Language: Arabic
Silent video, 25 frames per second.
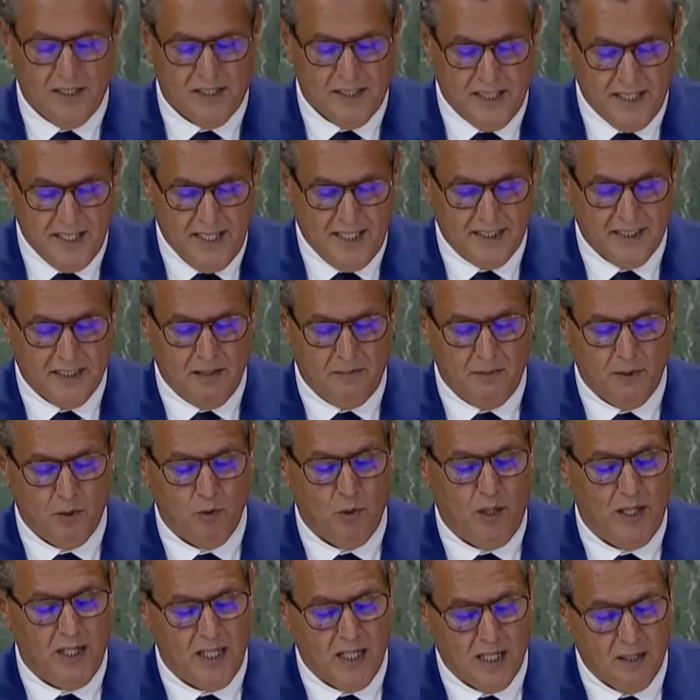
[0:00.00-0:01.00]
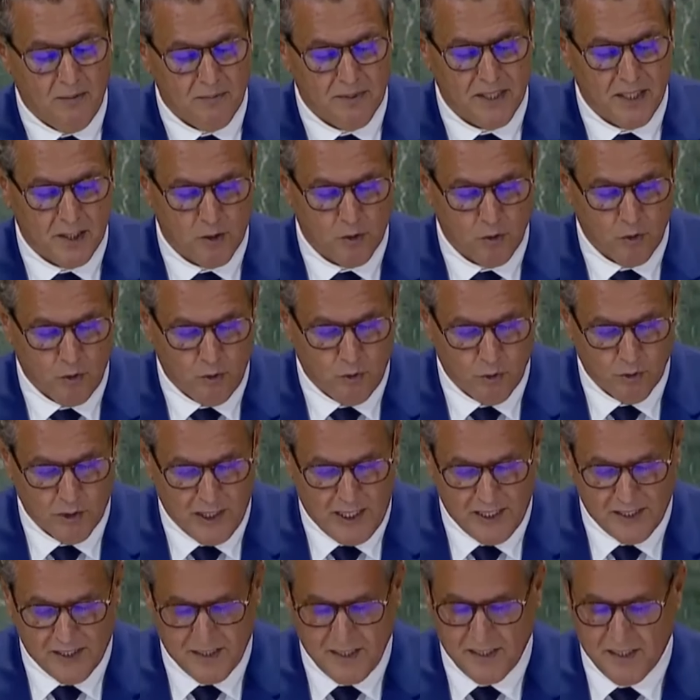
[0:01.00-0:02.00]
سيعتمد على خمسة شروط
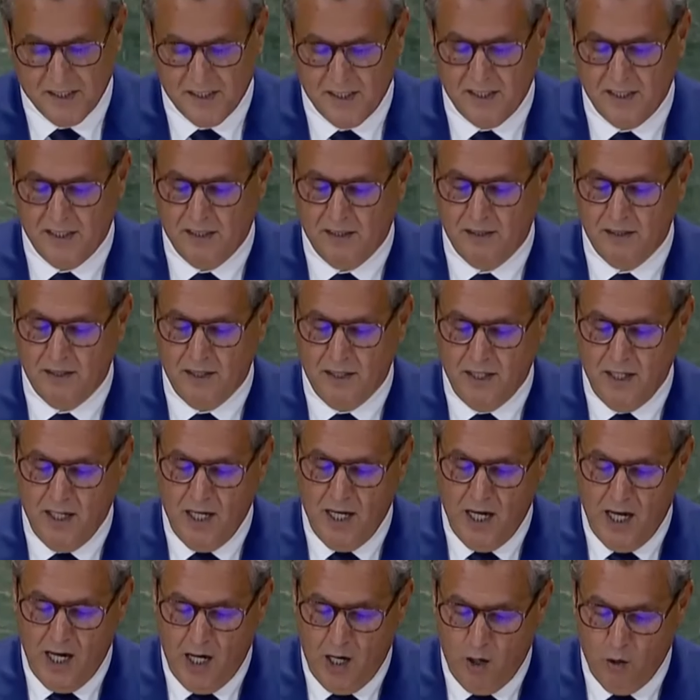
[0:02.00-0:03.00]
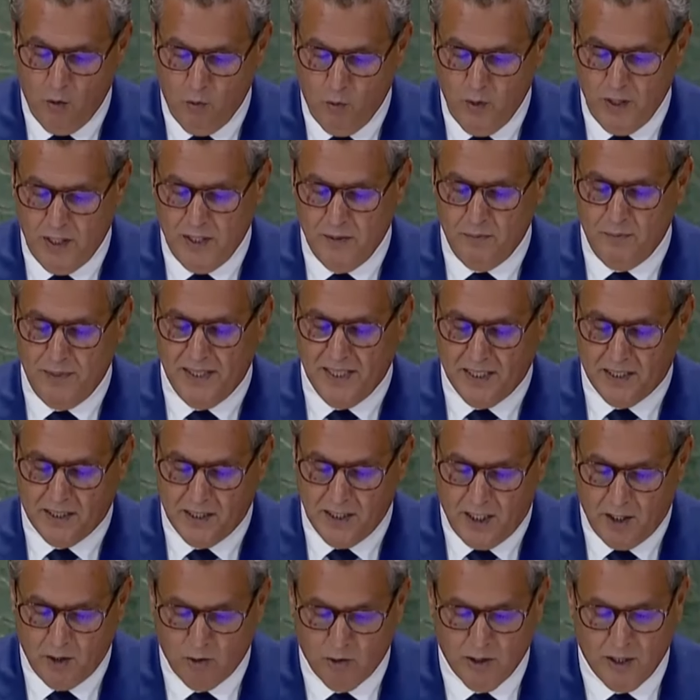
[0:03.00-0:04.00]
أساسية أولا من
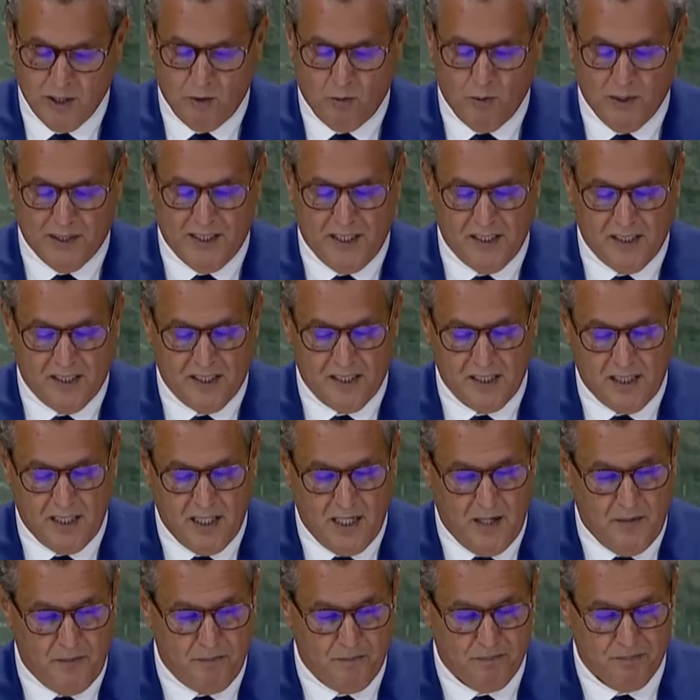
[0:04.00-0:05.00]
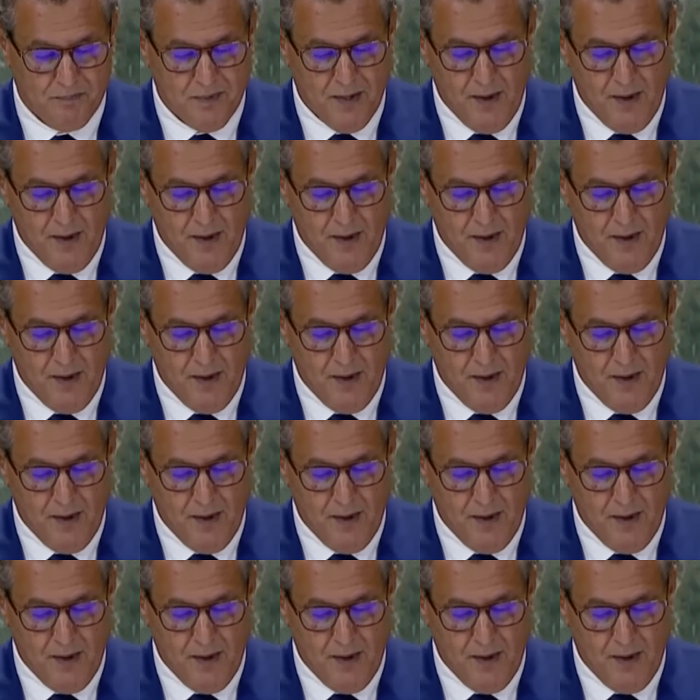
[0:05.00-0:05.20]
الضروري وضع السلام